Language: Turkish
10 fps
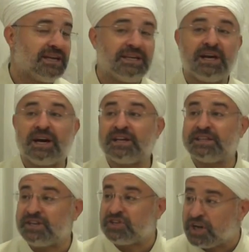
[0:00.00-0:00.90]

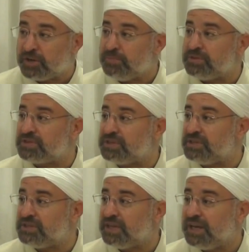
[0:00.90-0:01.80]
Yaratacak
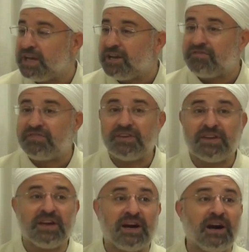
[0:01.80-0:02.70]
mısın?
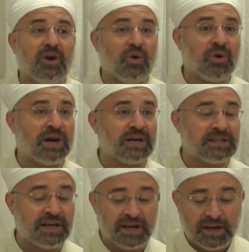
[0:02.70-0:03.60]
Fiha
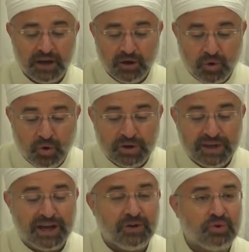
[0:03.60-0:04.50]
orada o
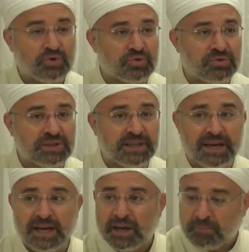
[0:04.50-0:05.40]

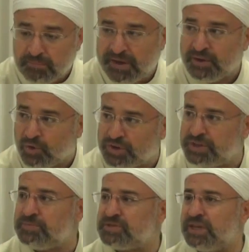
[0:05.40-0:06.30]
yeryüzünde men o
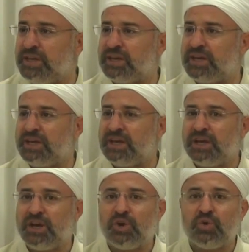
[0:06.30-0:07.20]
kimseyi ki
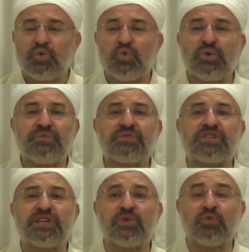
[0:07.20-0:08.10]

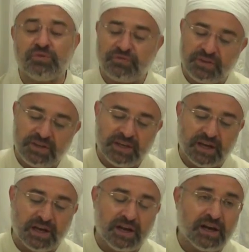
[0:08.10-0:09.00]
yufsidu
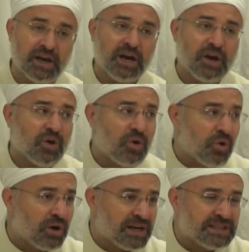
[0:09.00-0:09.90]
fiha
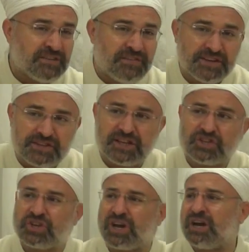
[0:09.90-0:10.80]
orada
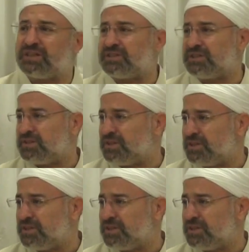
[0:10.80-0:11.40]
fesat çıkartır.